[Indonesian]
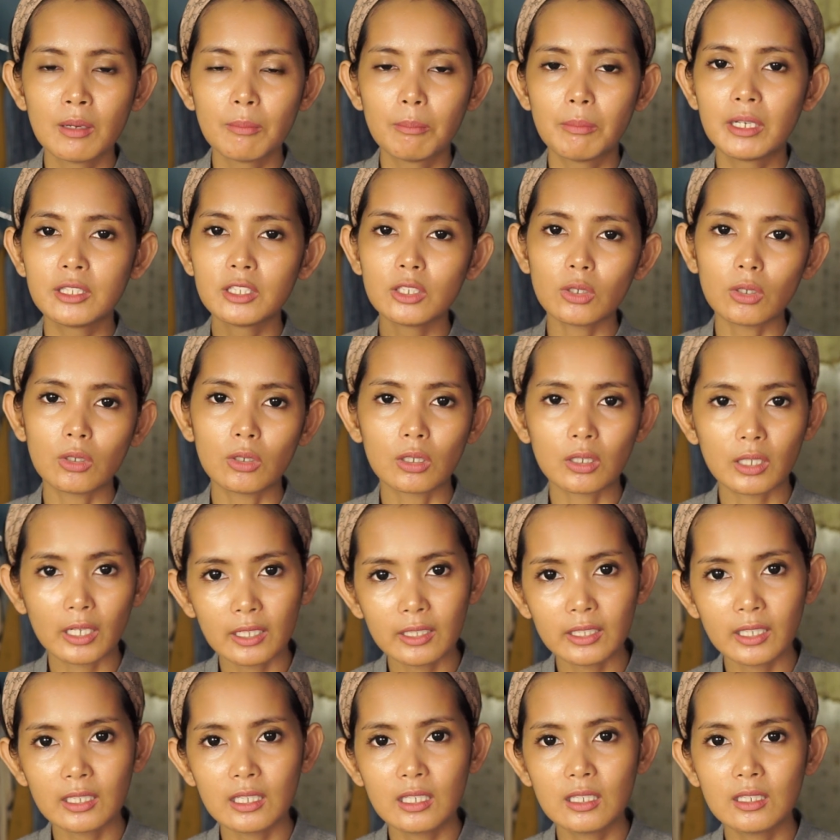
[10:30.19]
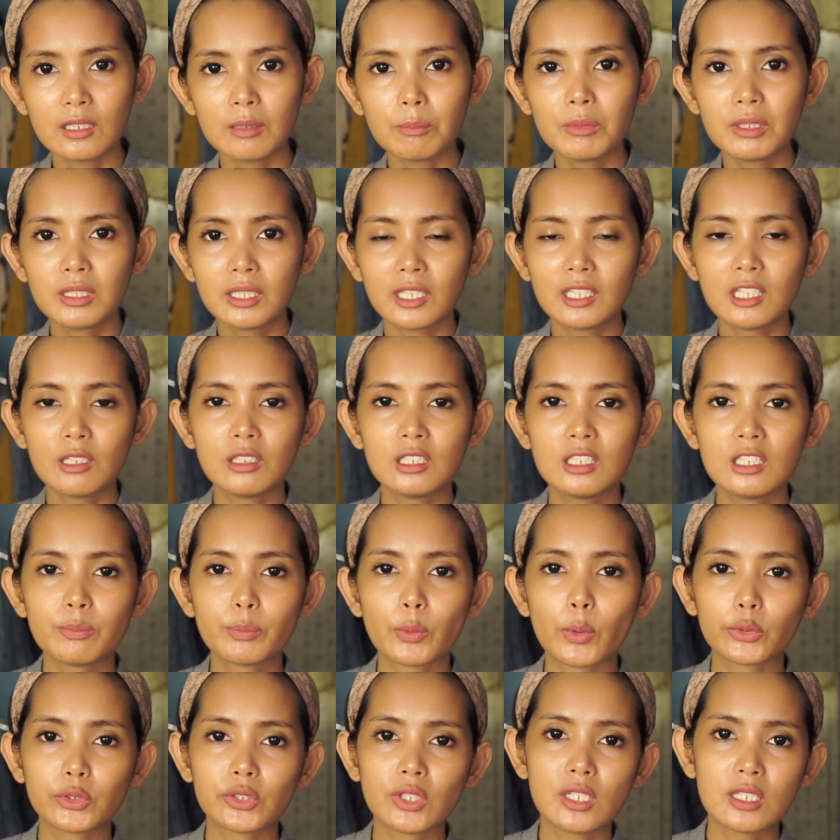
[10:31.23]
banyak orang yang ingin menjadi di
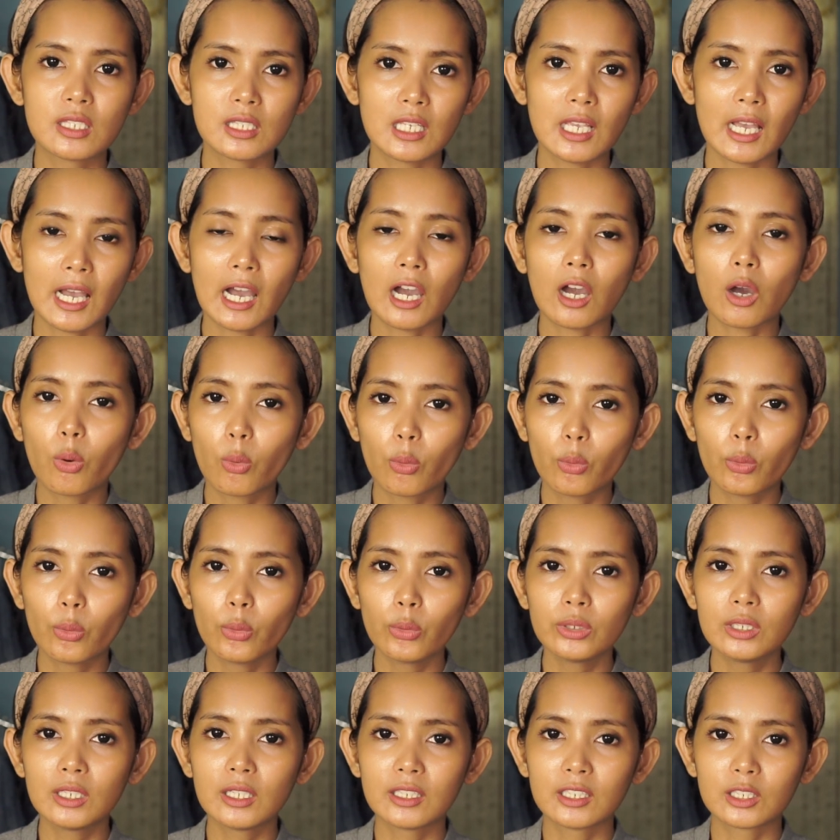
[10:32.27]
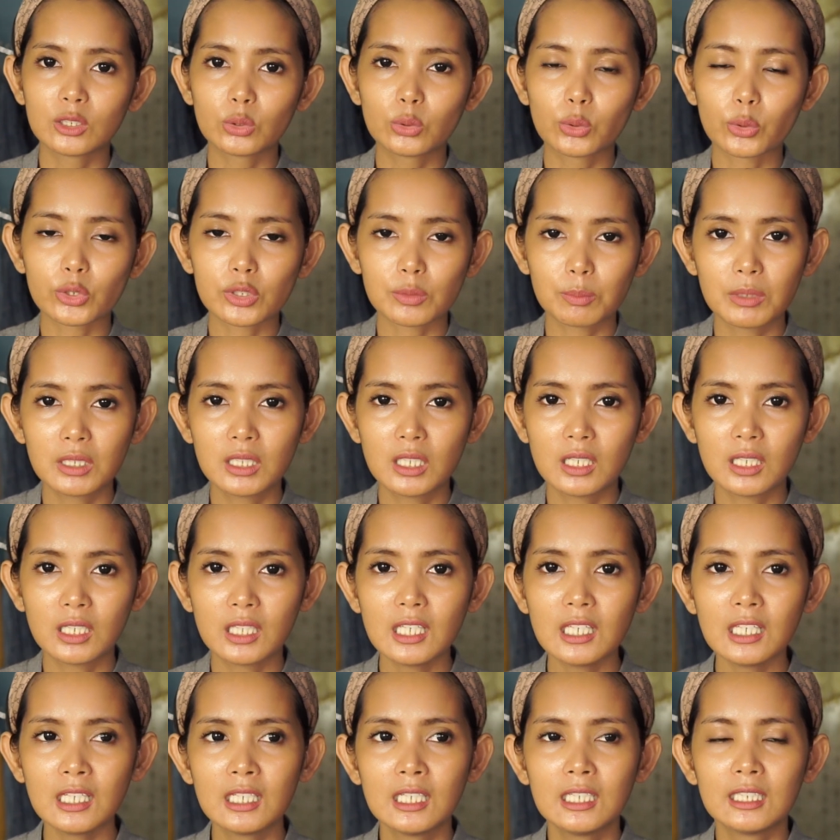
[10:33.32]
posisi aku dengan kurus
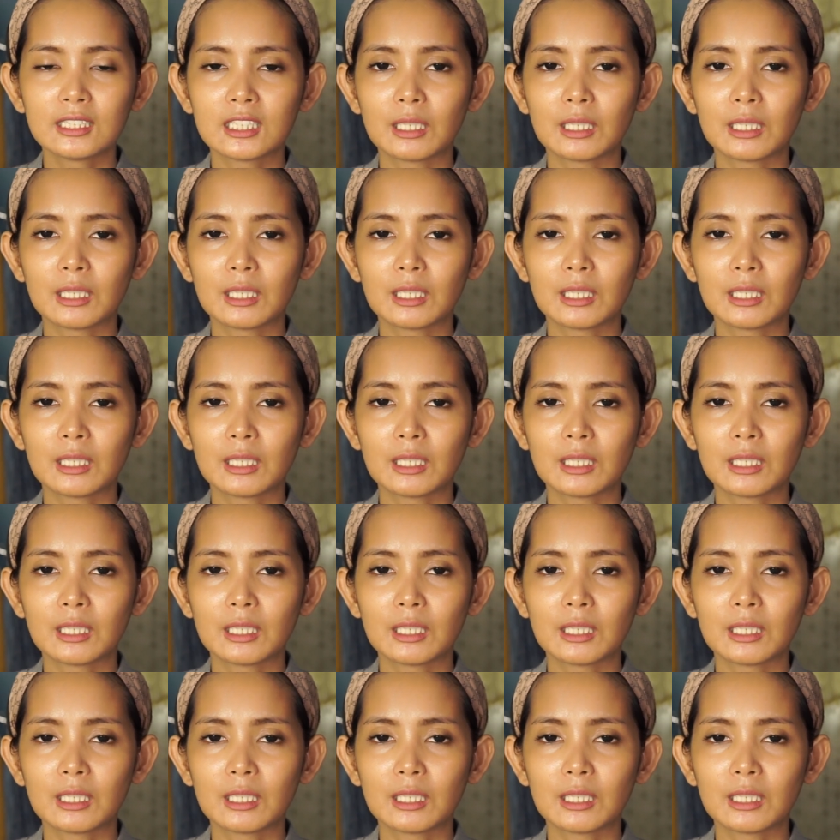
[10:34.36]
begini